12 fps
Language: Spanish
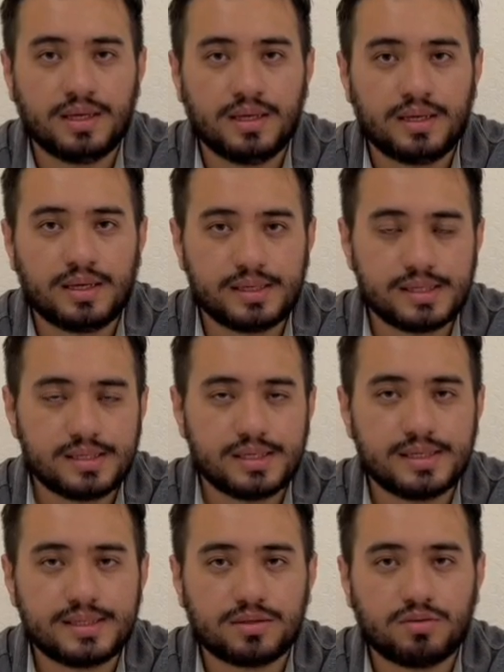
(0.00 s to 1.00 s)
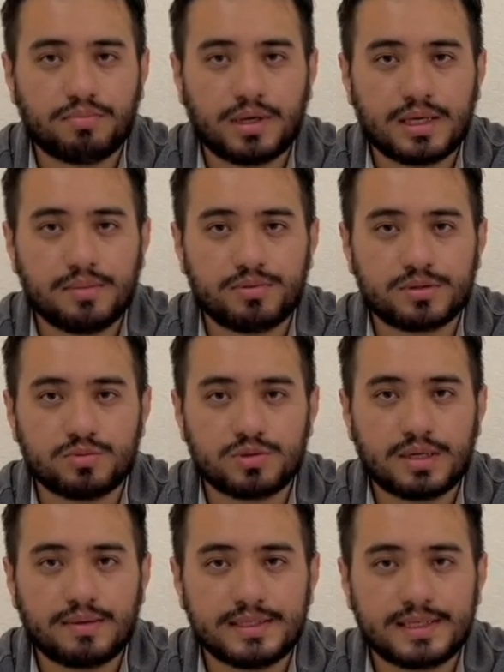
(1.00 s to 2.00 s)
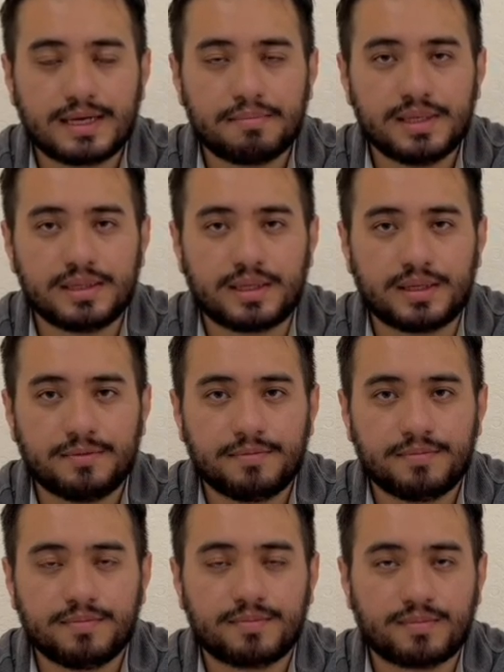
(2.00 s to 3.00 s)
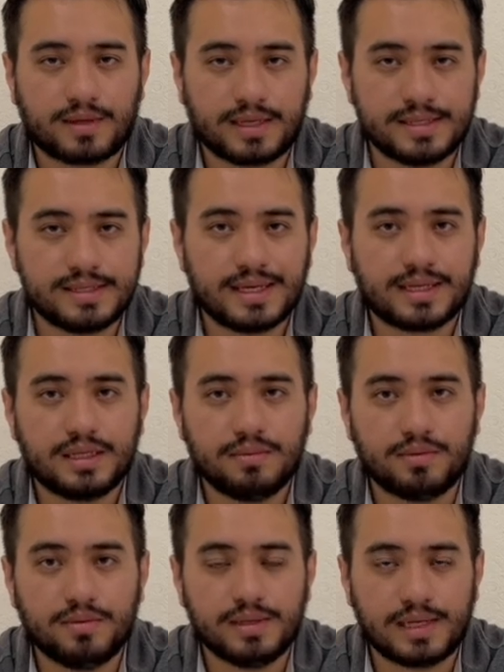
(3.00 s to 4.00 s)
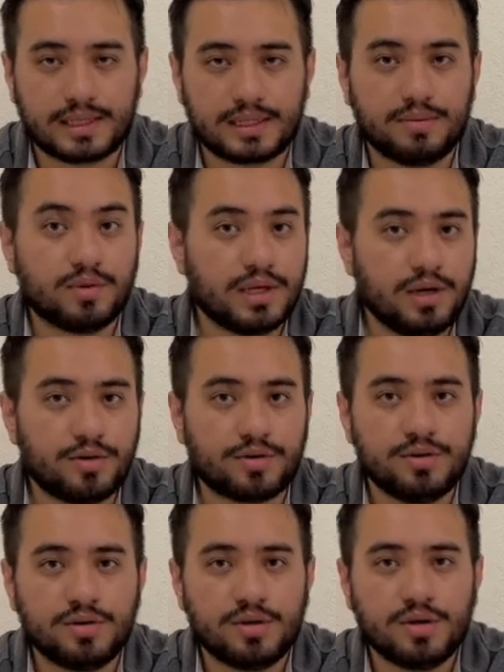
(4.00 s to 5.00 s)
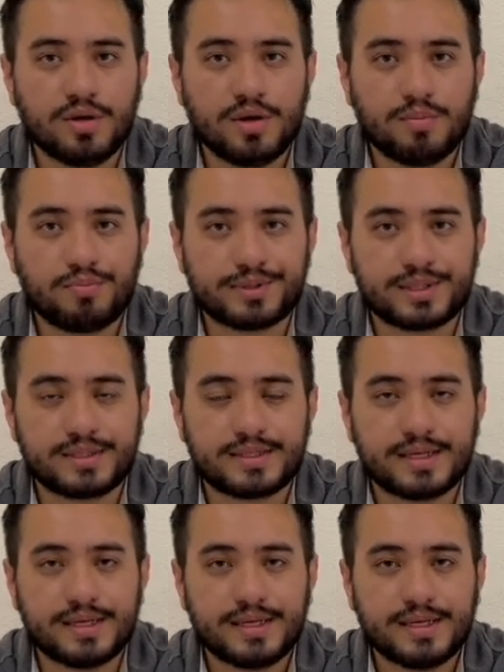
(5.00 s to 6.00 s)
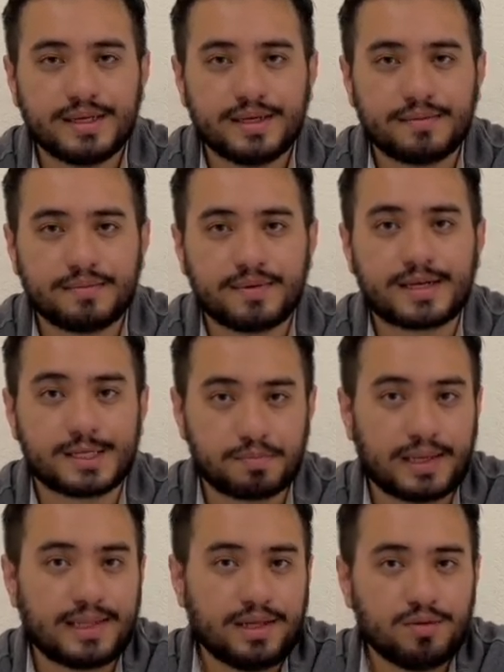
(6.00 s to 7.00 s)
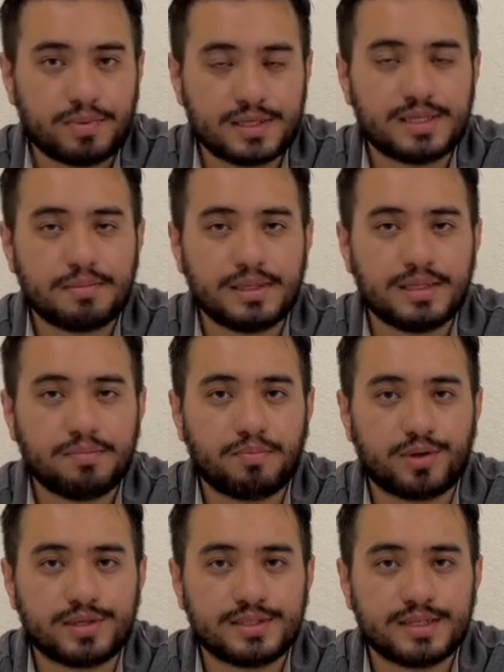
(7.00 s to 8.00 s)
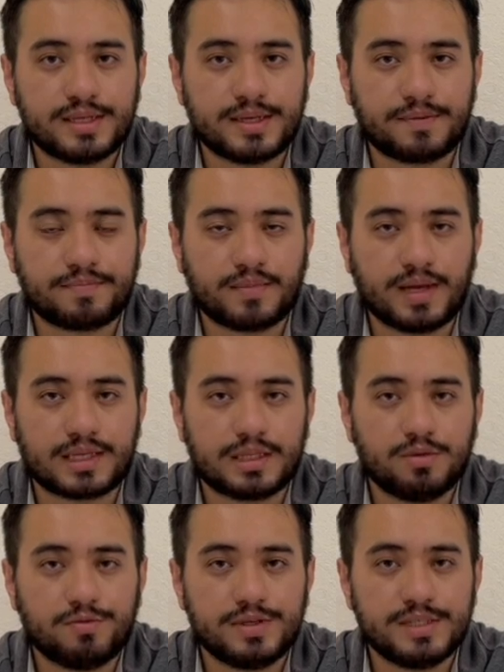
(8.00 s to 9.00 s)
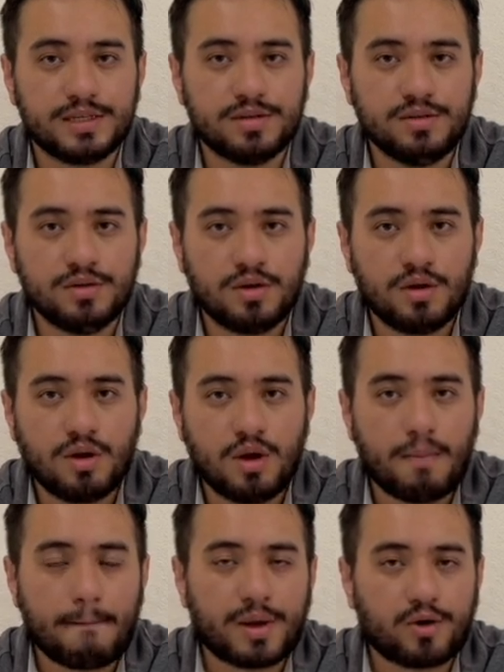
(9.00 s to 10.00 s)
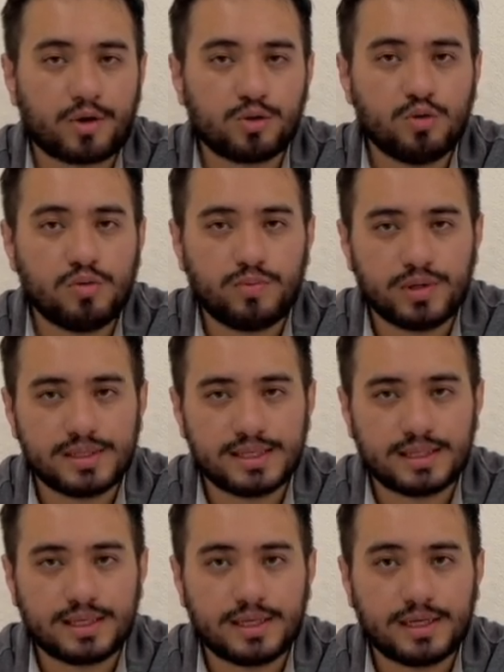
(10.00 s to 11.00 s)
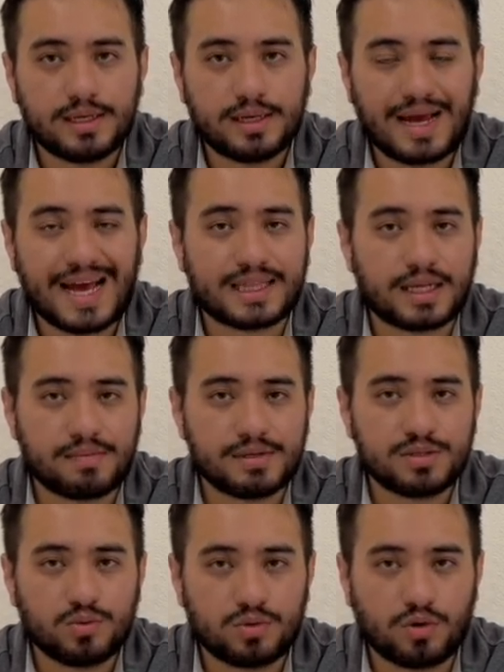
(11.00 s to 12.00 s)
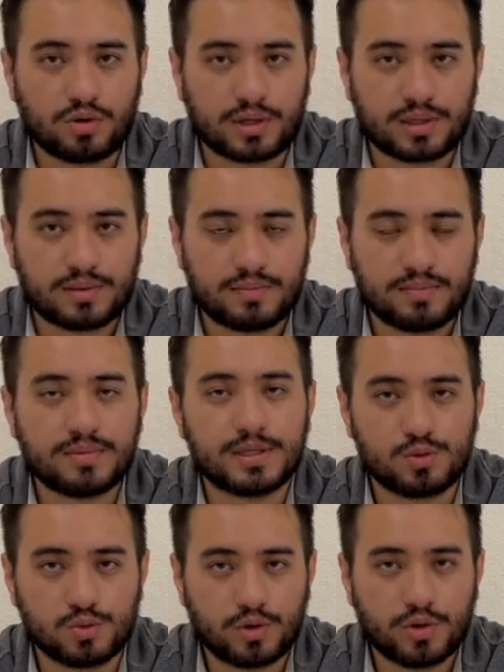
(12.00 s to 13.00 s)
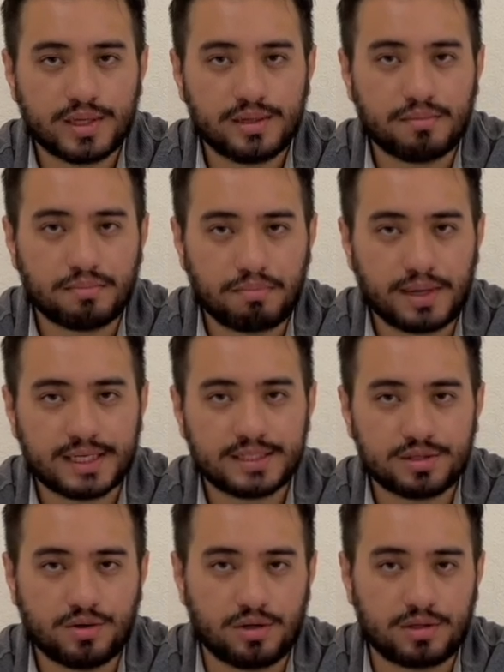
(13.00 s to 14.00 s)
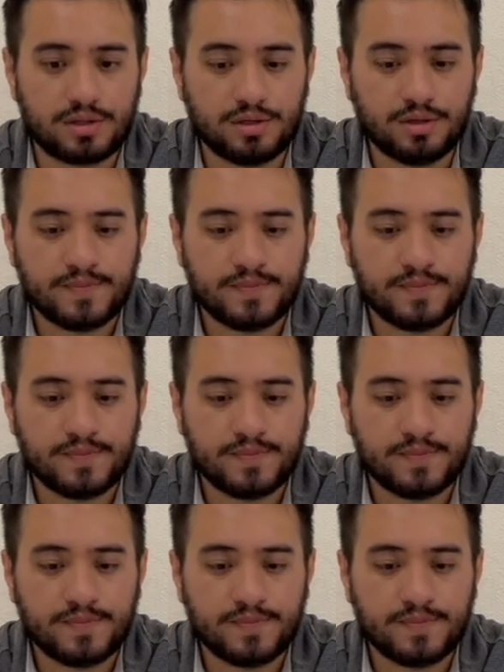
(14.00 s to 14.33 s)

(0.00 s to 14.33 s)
Es decir, esta compañía pues busca básicamente que este activo, el activo del oro, pues esté respaldado precisamente por este activo físico, pero que tú lo puedas adquirir a través de un token, de su token Pax Gold, ¿no?